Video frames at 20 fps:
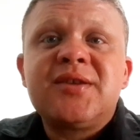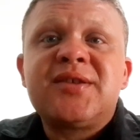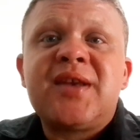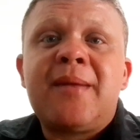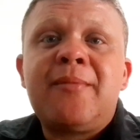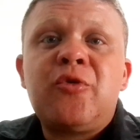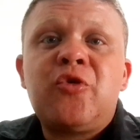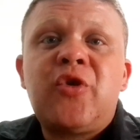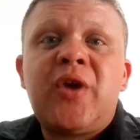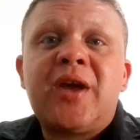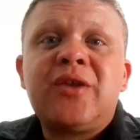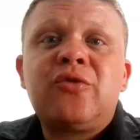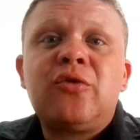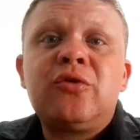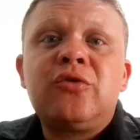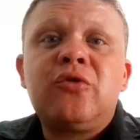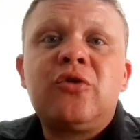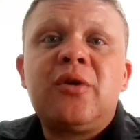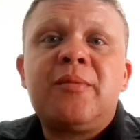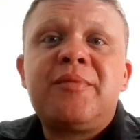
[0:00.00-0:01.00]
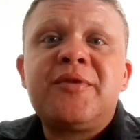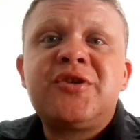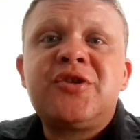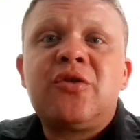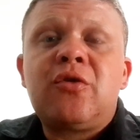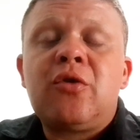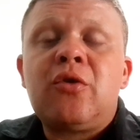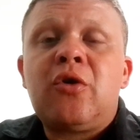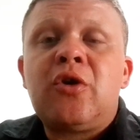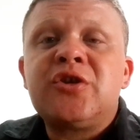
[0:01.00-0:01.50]
sabe o que é a tortura
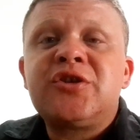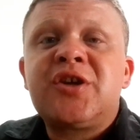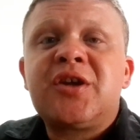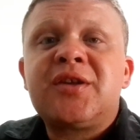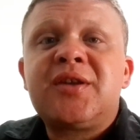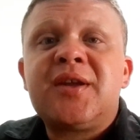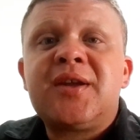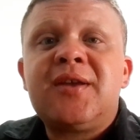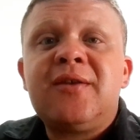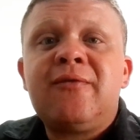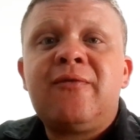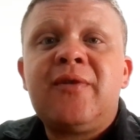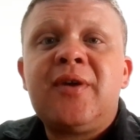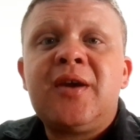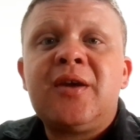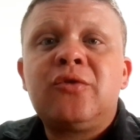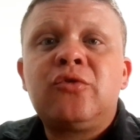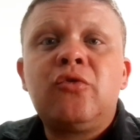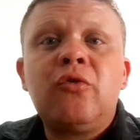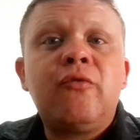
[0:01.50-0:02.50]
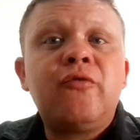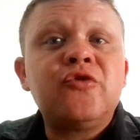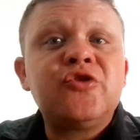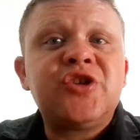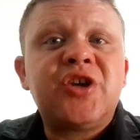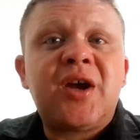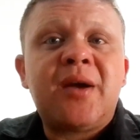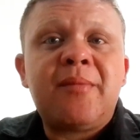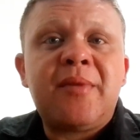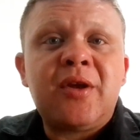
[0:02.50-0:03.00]
psicológica ter que ver tufos
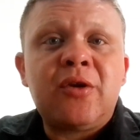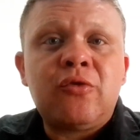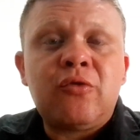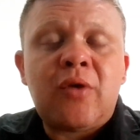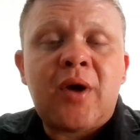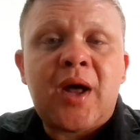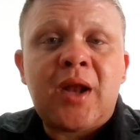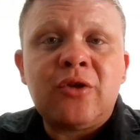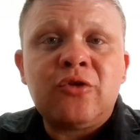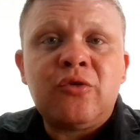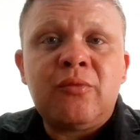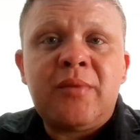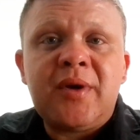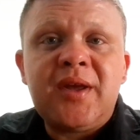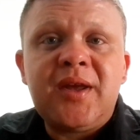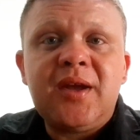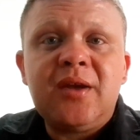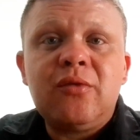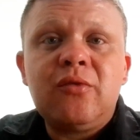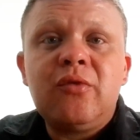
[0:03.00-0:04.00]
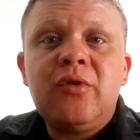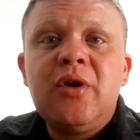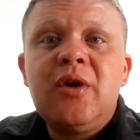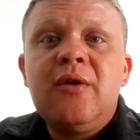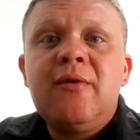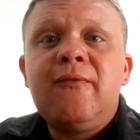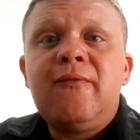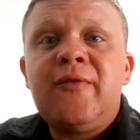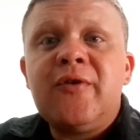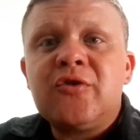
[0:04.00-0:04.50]
de cabelo no ralo do banheiro,
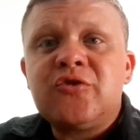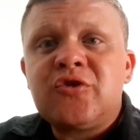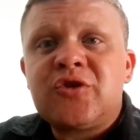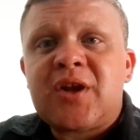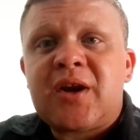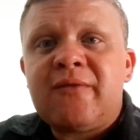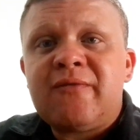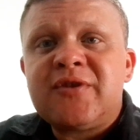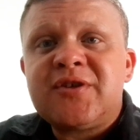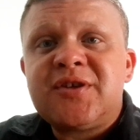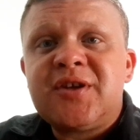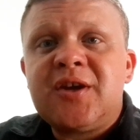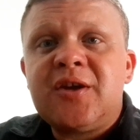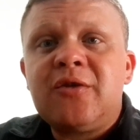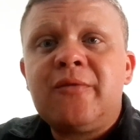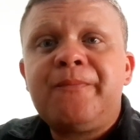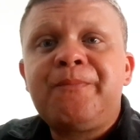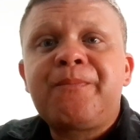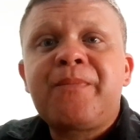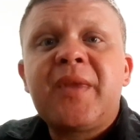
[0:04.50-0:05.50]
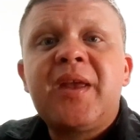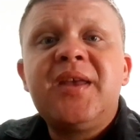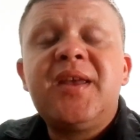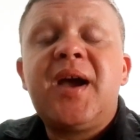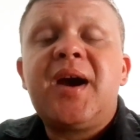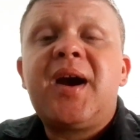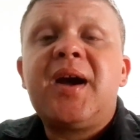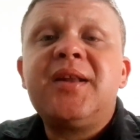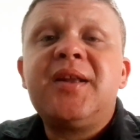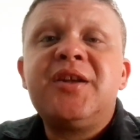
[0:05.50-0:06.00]
fios no travesseiro e
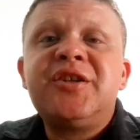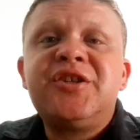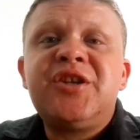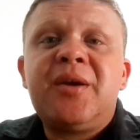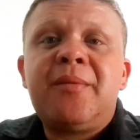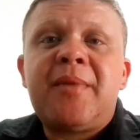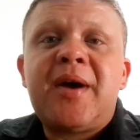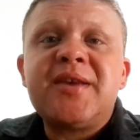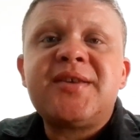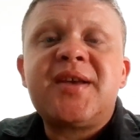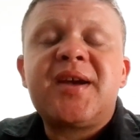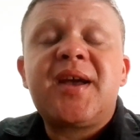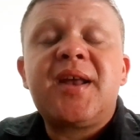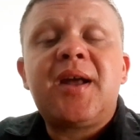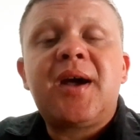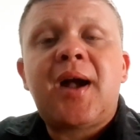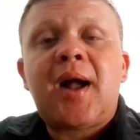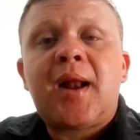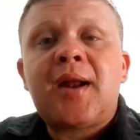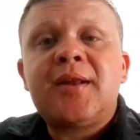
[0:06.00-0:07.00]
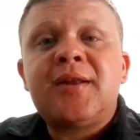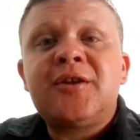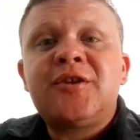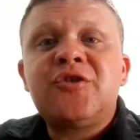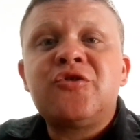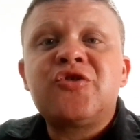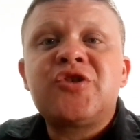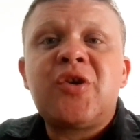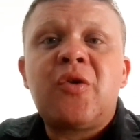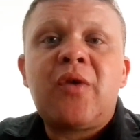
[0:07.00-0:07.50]
a cada dia mais aquela cara de
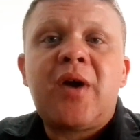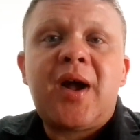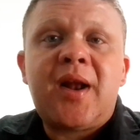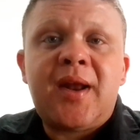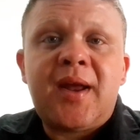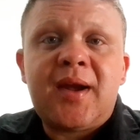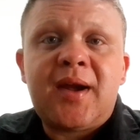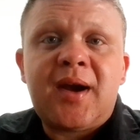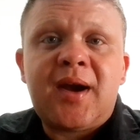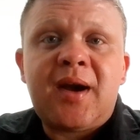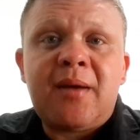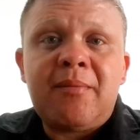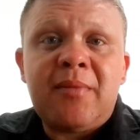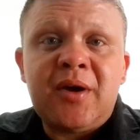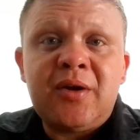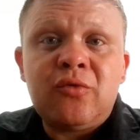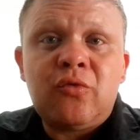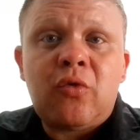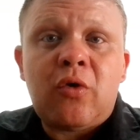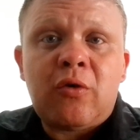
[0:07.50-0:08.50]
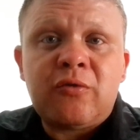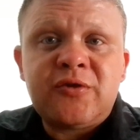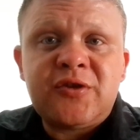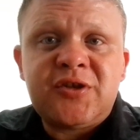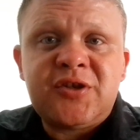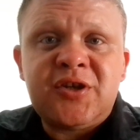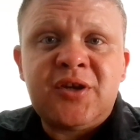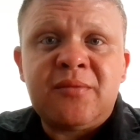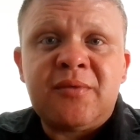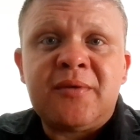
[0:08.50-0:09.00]
tiozão careca acabando com a
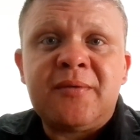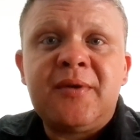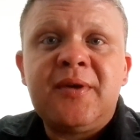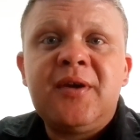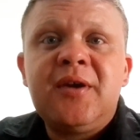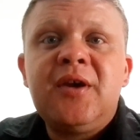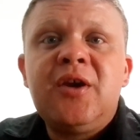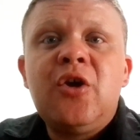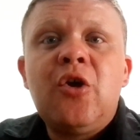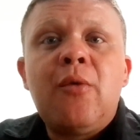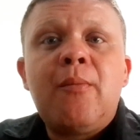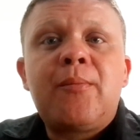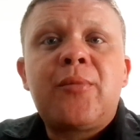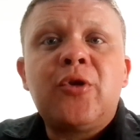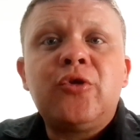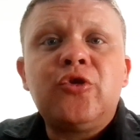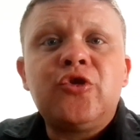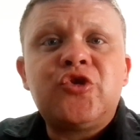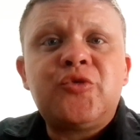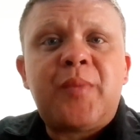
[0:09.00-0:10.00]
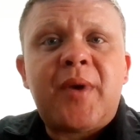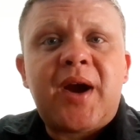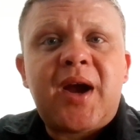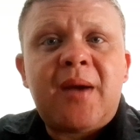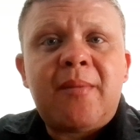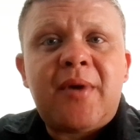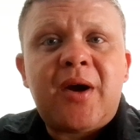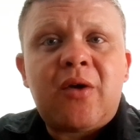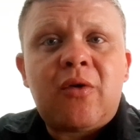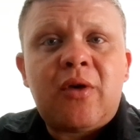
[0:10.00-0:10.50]
autoestima. Produtos para
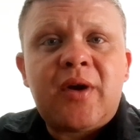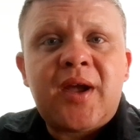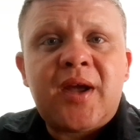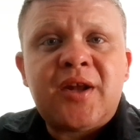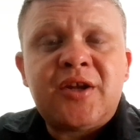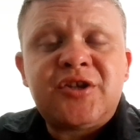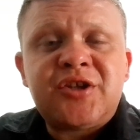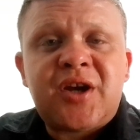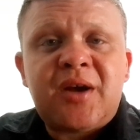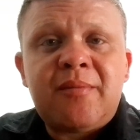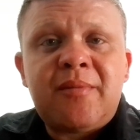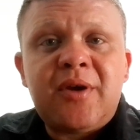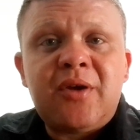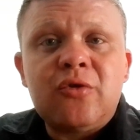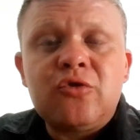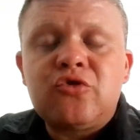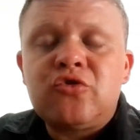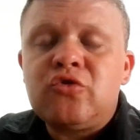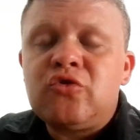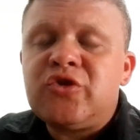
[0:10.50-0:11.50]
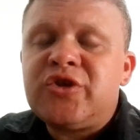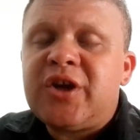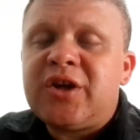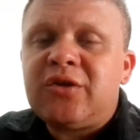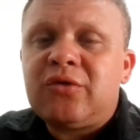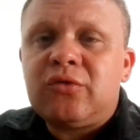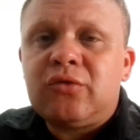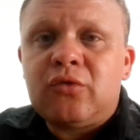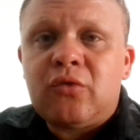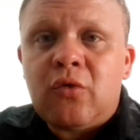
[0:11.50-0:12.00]
acabar com a queda de cabelo
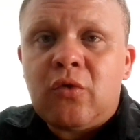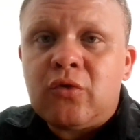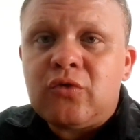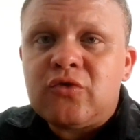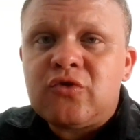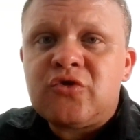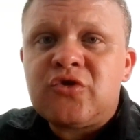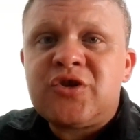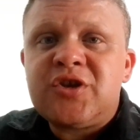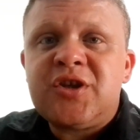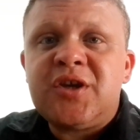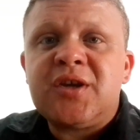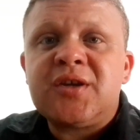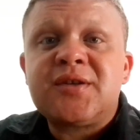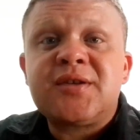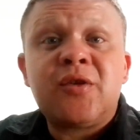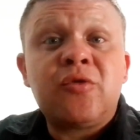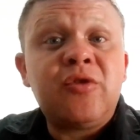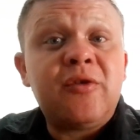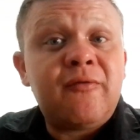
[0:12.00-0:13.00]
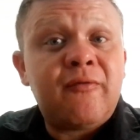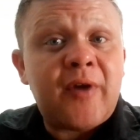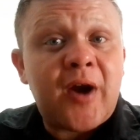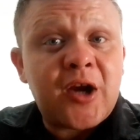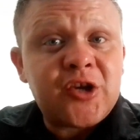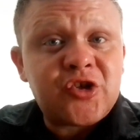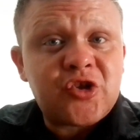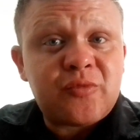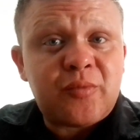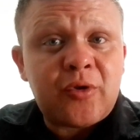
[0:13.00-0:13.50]
surgem todos os dias, são
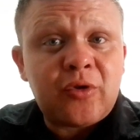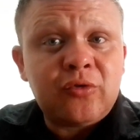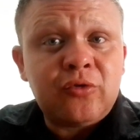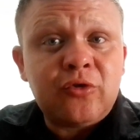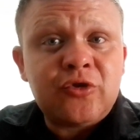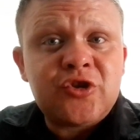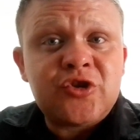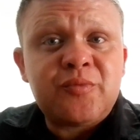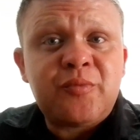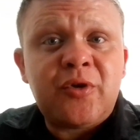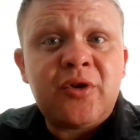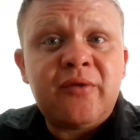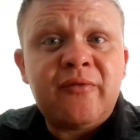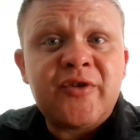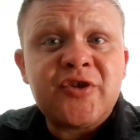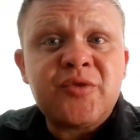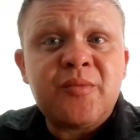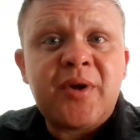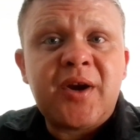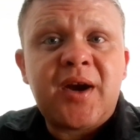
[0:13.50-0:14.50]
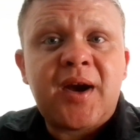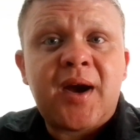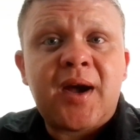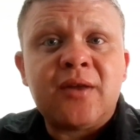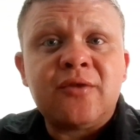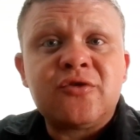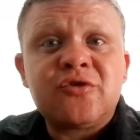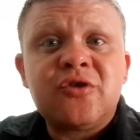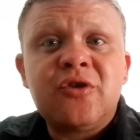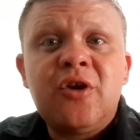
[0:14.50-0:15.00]
diversos produtos disponíveis no
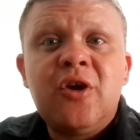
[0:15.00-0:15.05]
mercado.